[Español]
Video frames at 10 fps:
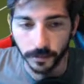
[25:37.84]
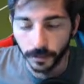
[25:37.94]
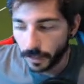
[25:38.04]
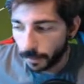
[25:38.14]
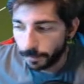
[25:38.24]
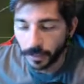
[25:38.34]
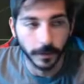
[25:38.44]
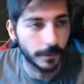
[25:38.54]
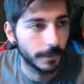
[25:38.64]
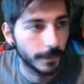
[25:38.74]
qué pena.
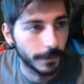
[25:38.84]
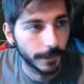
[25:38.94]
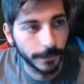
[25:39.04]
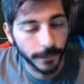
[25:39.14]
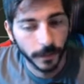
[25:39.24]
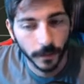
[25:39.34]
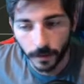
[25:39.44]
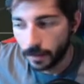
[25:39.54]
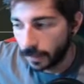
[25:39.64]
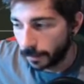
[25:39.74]

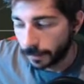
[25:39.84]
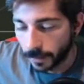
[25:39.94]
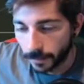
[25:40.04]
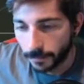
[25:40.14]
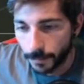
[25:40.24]
Qué pena.